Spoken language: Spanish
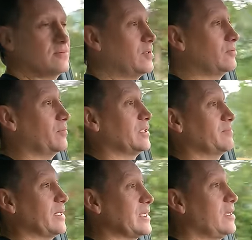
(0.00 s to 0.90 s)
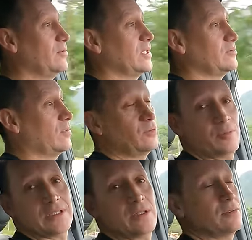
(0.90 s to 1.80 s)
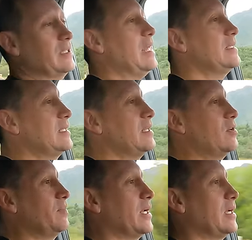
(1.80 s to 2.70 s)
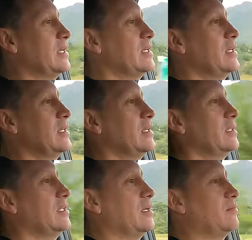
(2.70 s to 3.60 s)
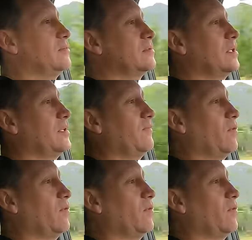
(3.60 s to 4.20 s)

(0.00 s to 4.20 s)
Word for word: es un auto pues pesado y es un auto pues que no está destinado para, digamos, eh,